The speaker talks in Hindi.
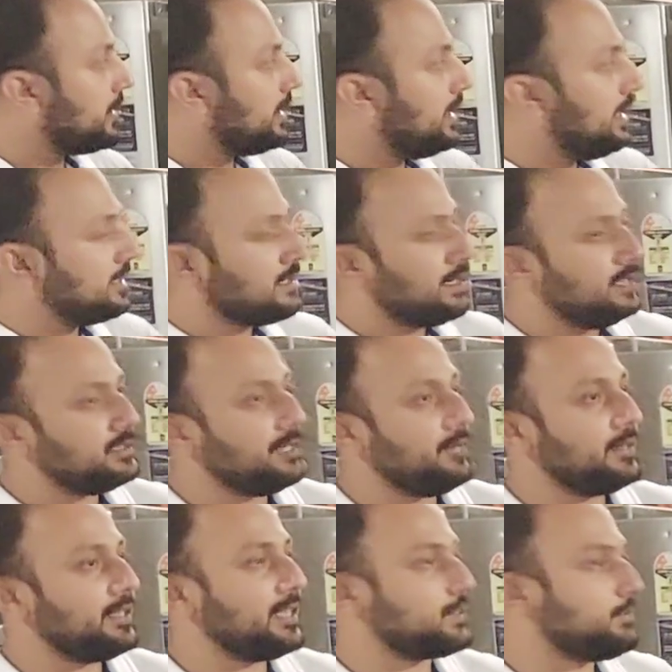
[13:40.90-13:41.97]
मॉडल है
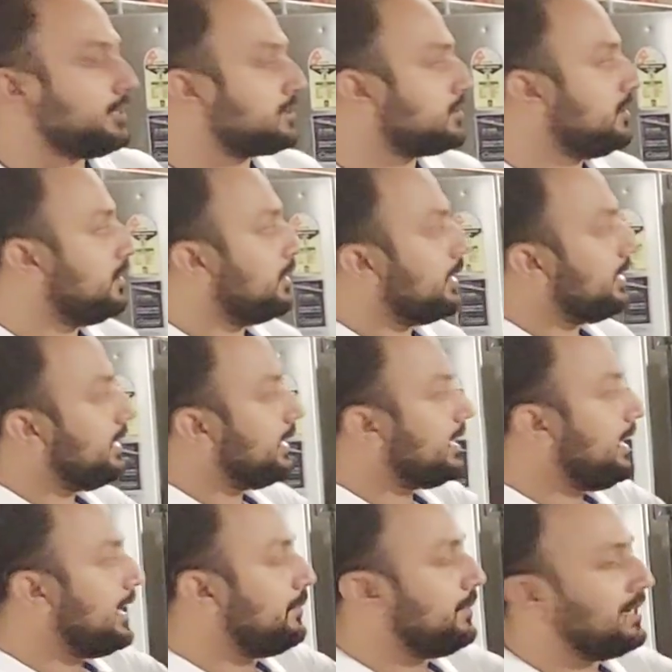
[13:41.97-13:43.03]
सेवन के आसपास का ऑनलाइन
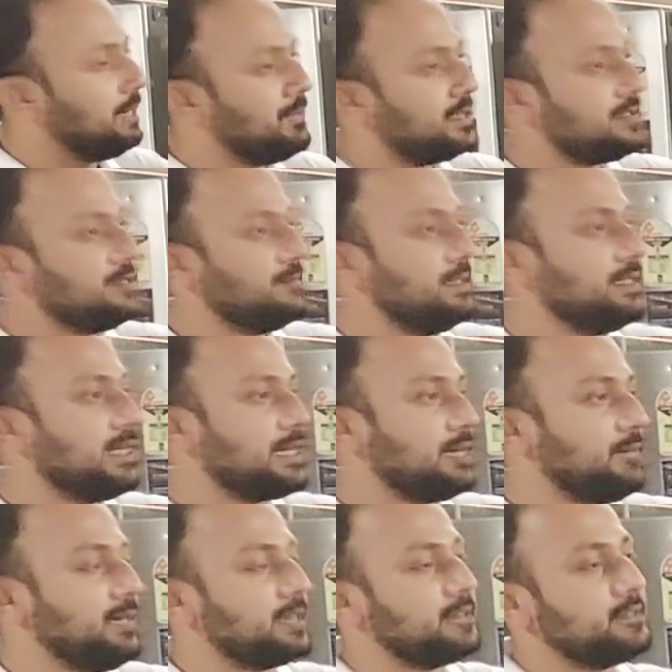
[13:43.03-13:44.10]
आएगा हमारे पास ये मिल
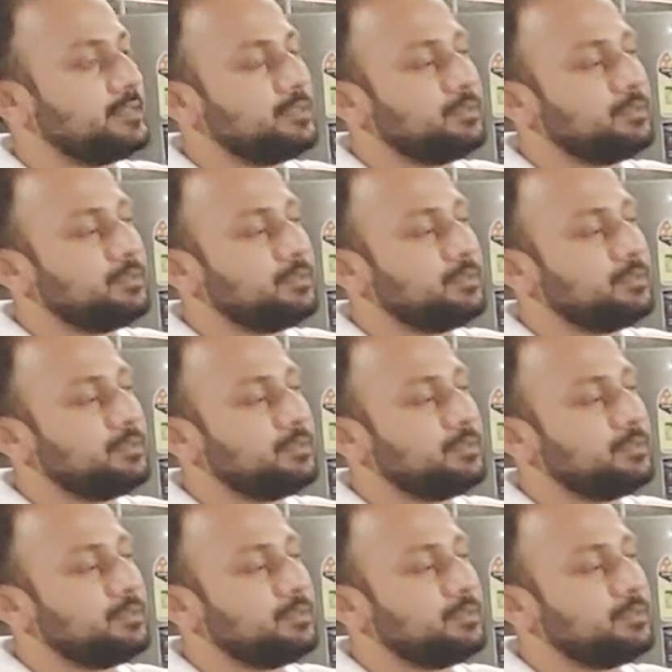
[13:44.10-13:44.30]
जाएगा